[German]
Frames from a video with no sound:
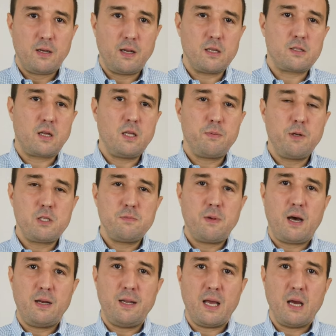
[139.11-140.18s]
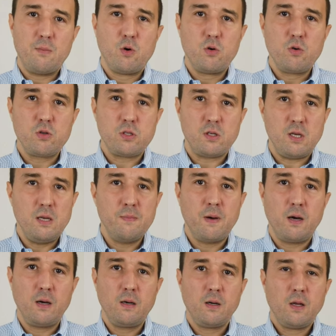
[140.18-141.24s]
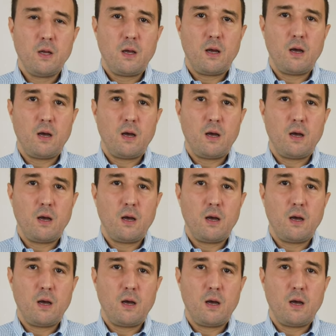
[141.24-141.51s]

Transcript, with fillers: Das kann ich mit diesem HDR-Modus immer